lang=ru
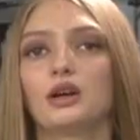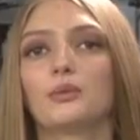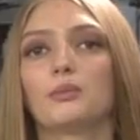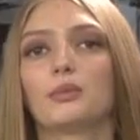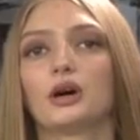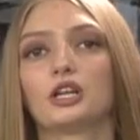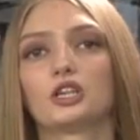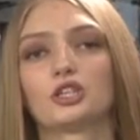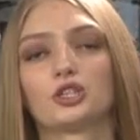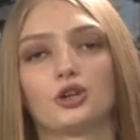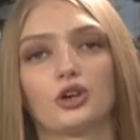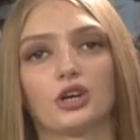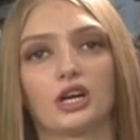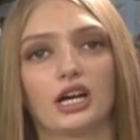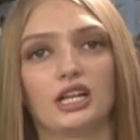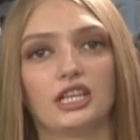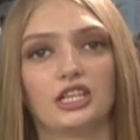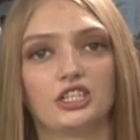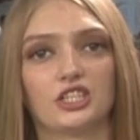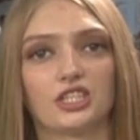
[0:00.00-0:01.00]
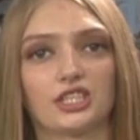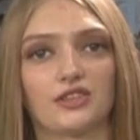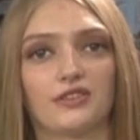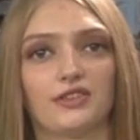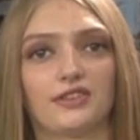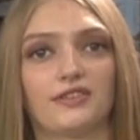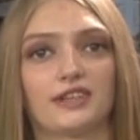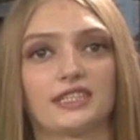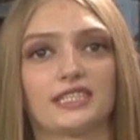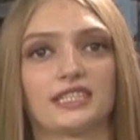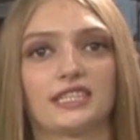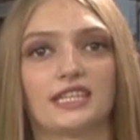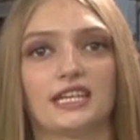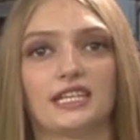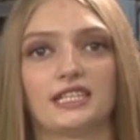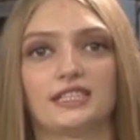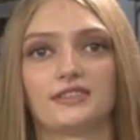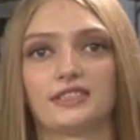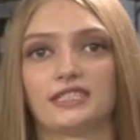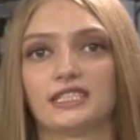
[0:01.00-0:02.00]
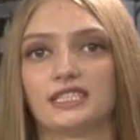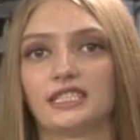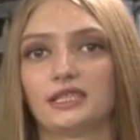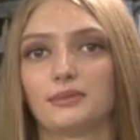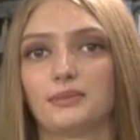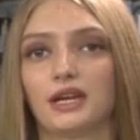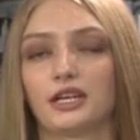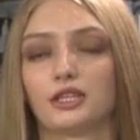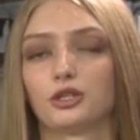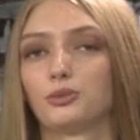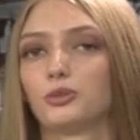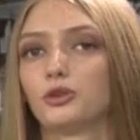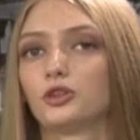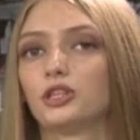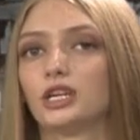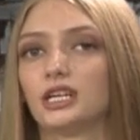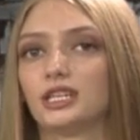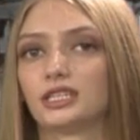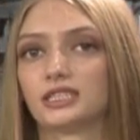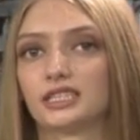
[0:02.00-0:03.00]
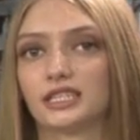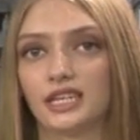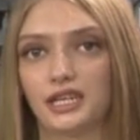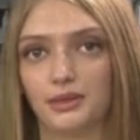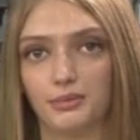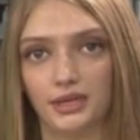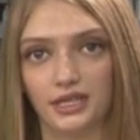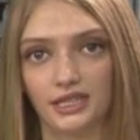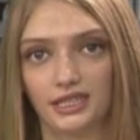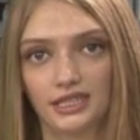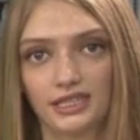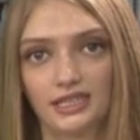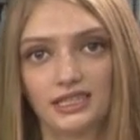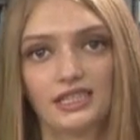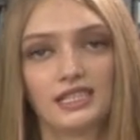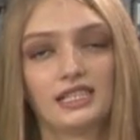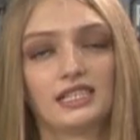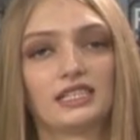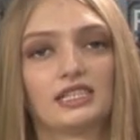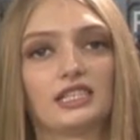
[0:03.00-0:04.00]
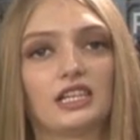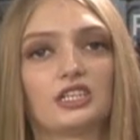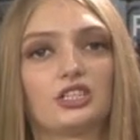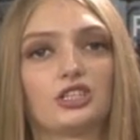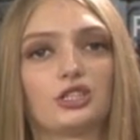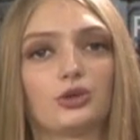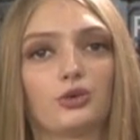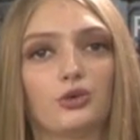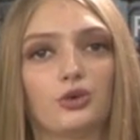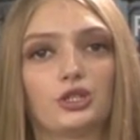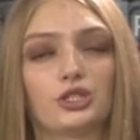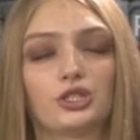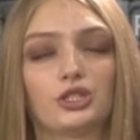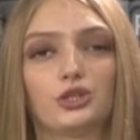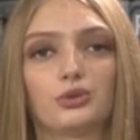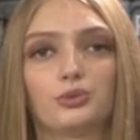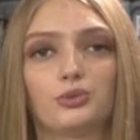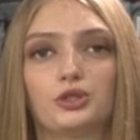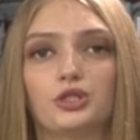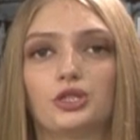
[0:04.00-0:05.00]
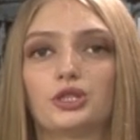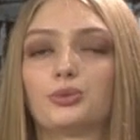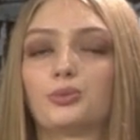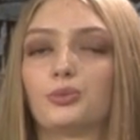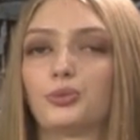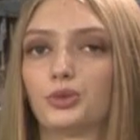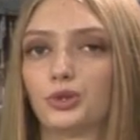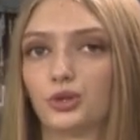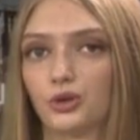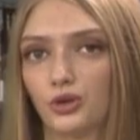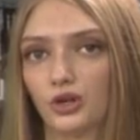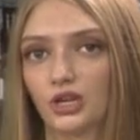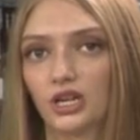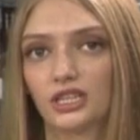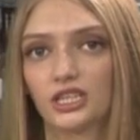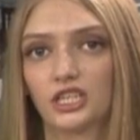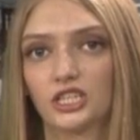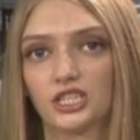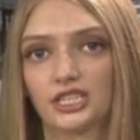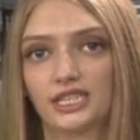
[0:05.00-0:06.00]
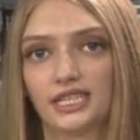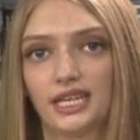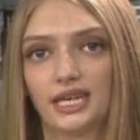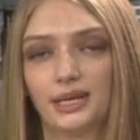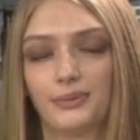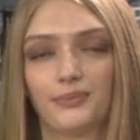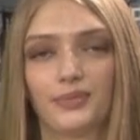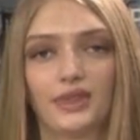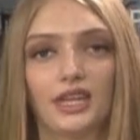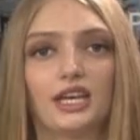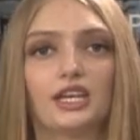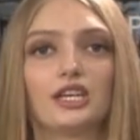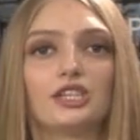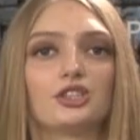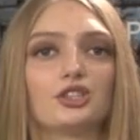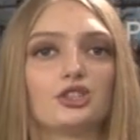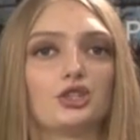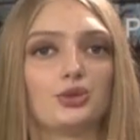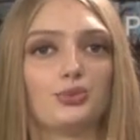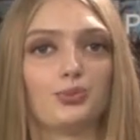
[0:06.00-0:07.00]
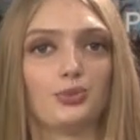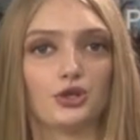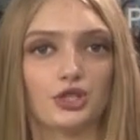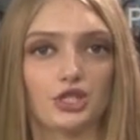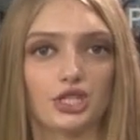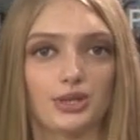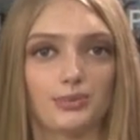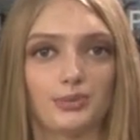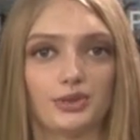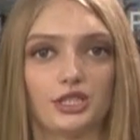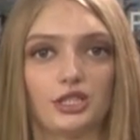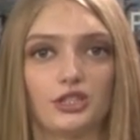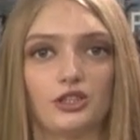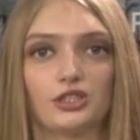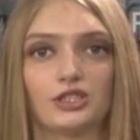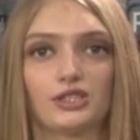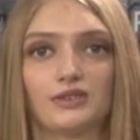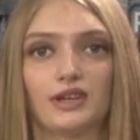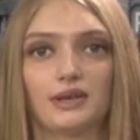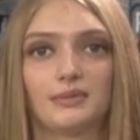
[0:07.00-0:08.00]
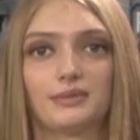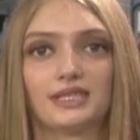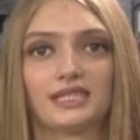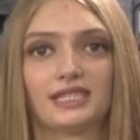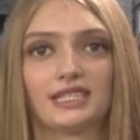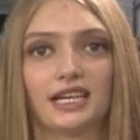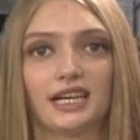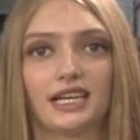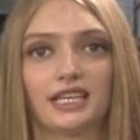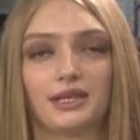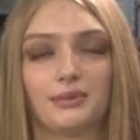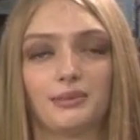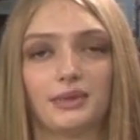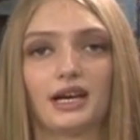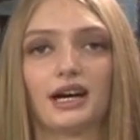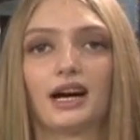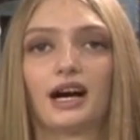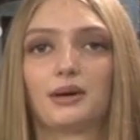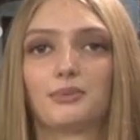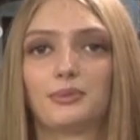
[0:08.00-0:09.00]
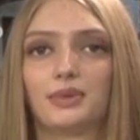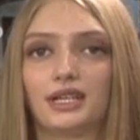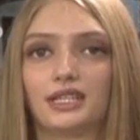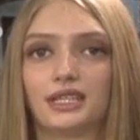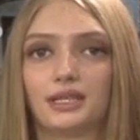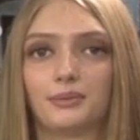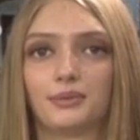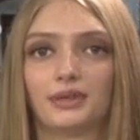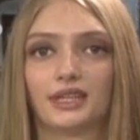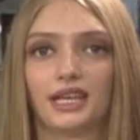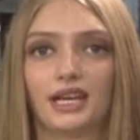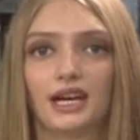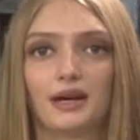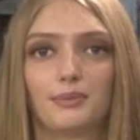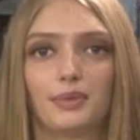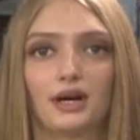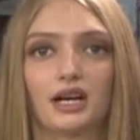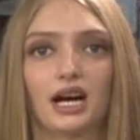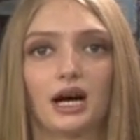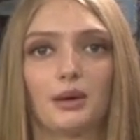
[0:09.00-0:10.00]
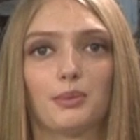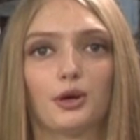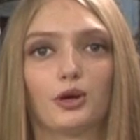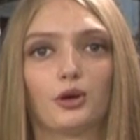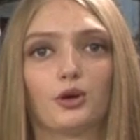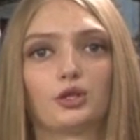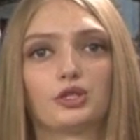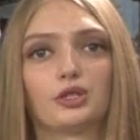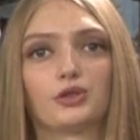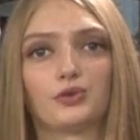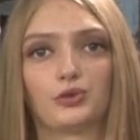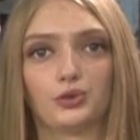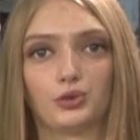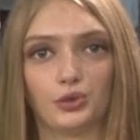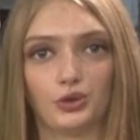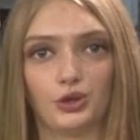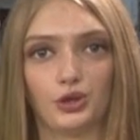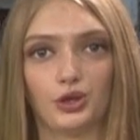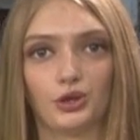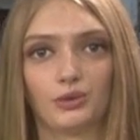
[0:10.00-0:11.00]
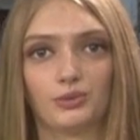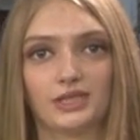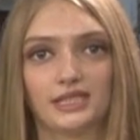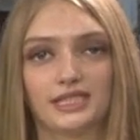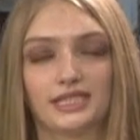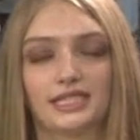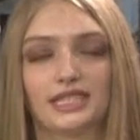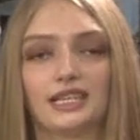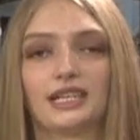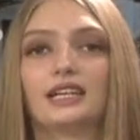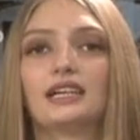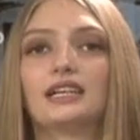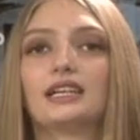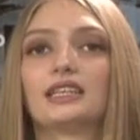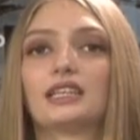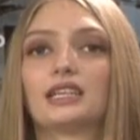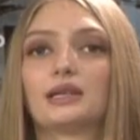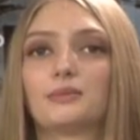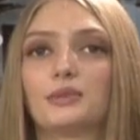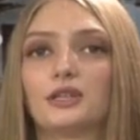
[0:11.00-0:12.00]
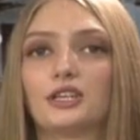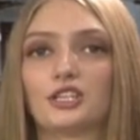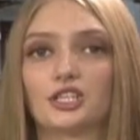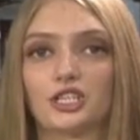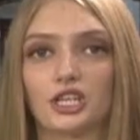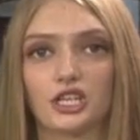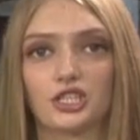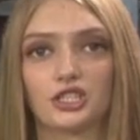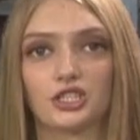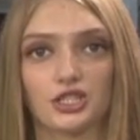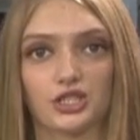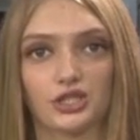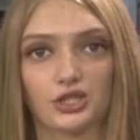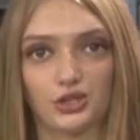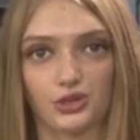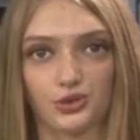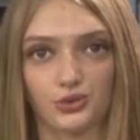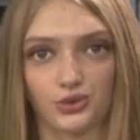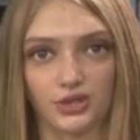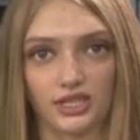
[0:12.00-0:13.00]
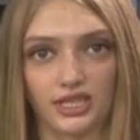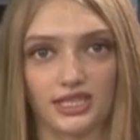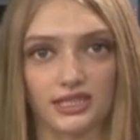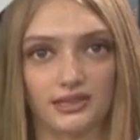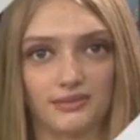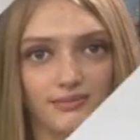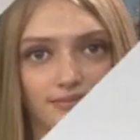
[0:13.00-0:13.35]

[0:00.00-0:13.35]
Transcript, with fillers: Большое количество 23 сентября наблюдалось рябины, значит осенью будет много дождей. Чуть позже я поделюсь своими знаниями об этом не, а пока о погоде в Туле области на ближайшие сутки.